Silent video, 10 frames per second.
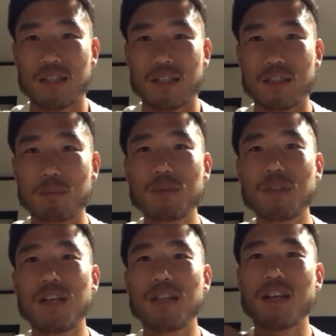自分
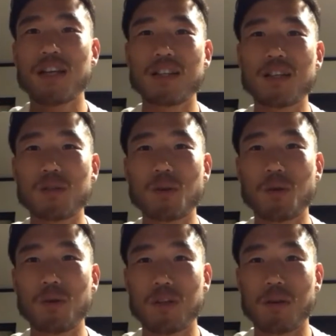が狙ってるとこ
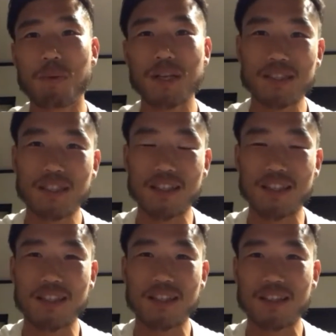ろにパスが
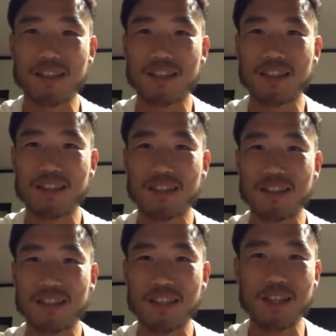
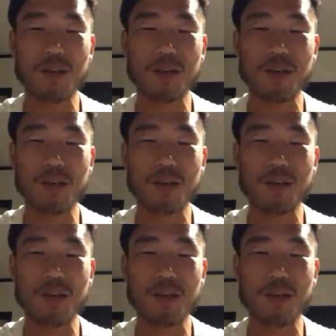出て